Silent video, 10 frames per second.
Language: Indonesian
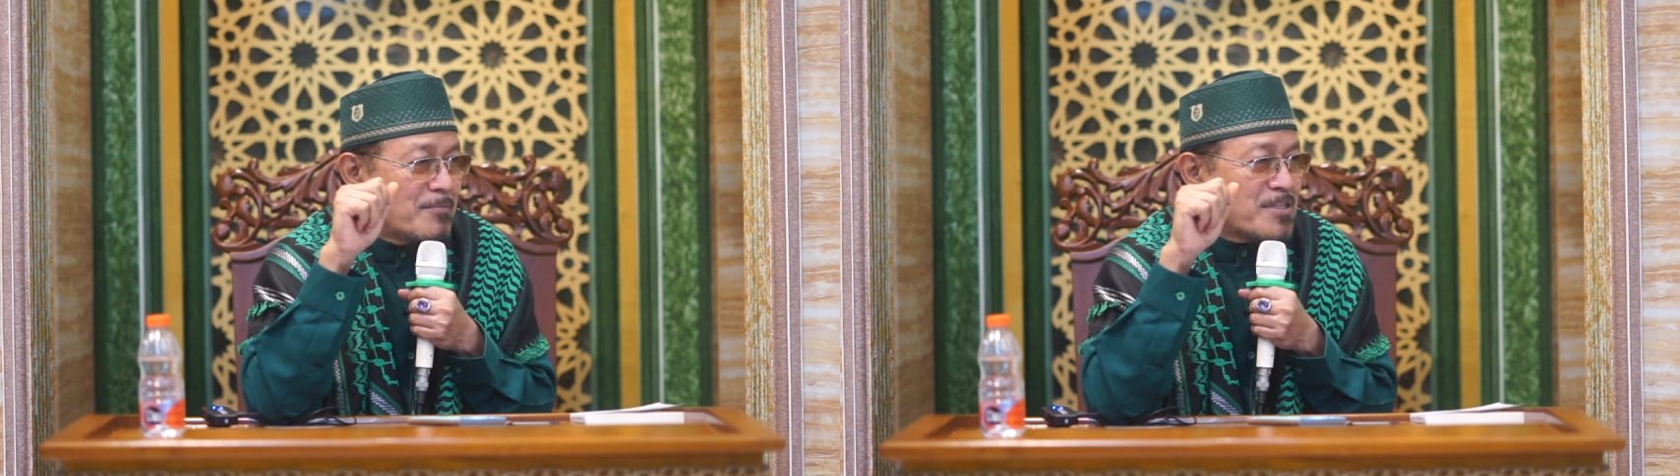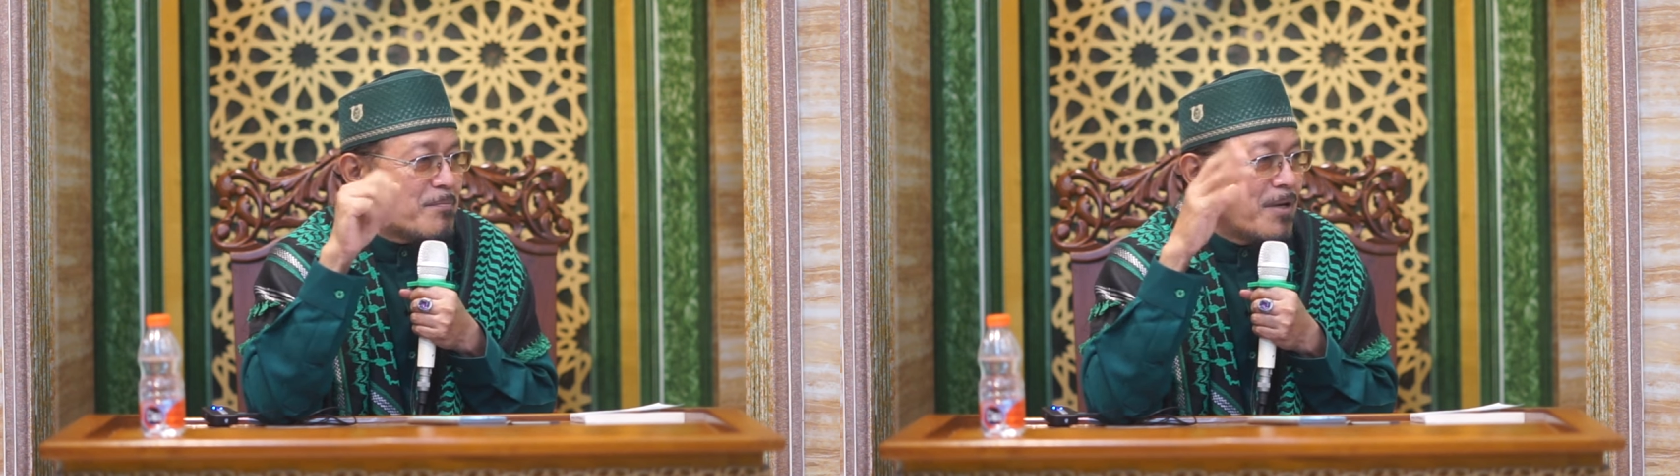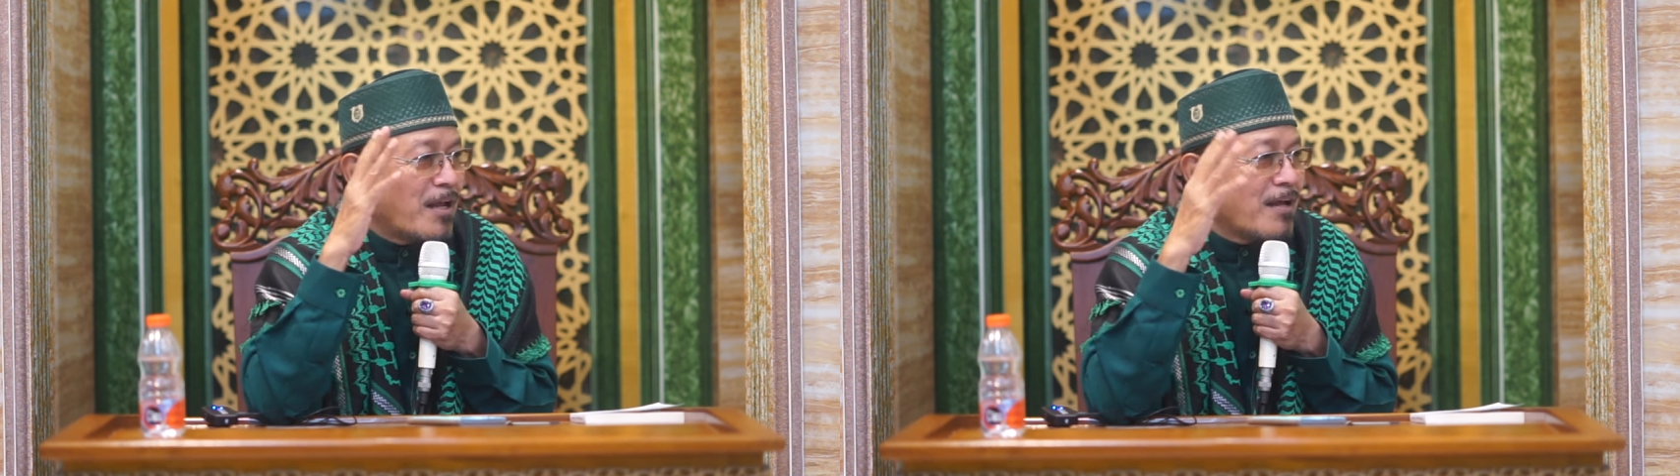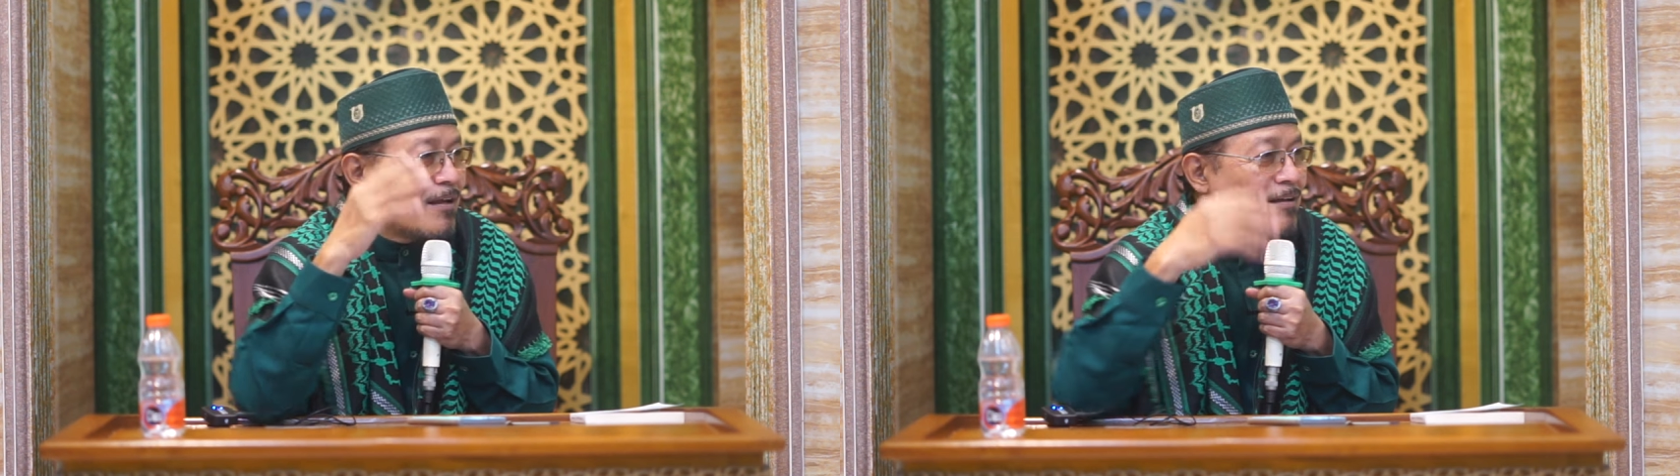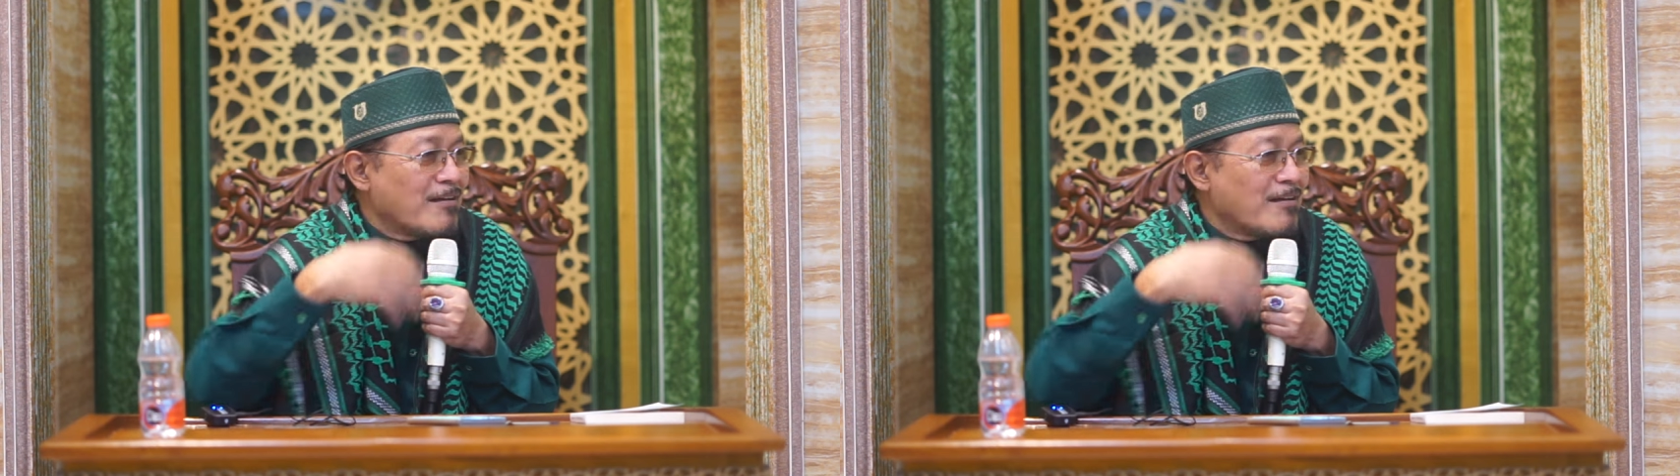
Bismillah